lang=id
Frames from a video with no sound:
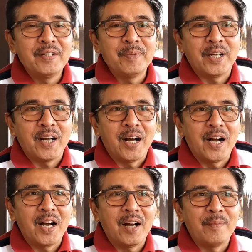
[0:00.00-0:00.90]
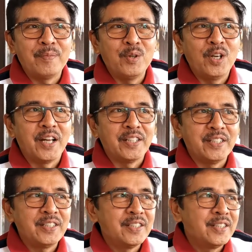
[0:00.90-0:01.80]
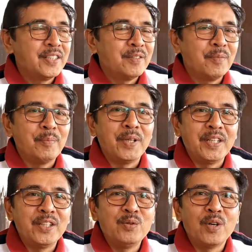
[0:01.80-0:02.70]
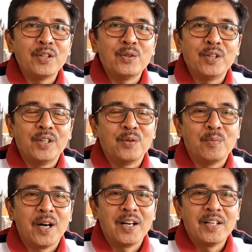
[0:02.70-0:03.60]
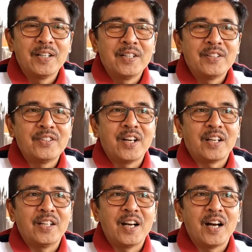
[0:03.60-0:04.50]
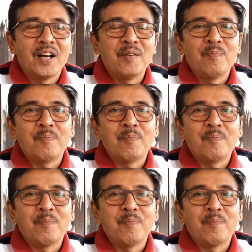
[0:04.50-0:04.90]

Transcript: Di Mekah, Abdul Ghani membeli dua unit rumah seharga